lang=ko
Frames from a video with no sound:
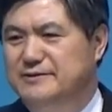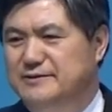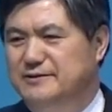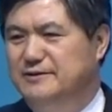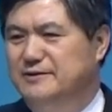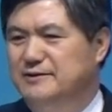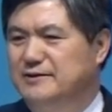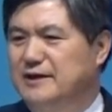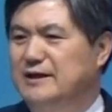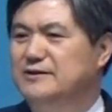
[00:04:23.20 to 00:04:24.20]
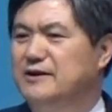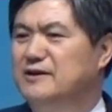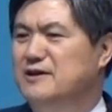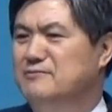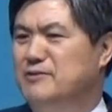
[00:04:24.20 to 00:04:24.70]
어, 가정에
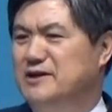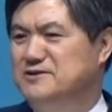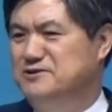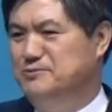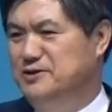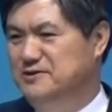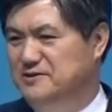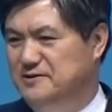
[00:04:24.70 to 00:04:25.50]
대한 말씀을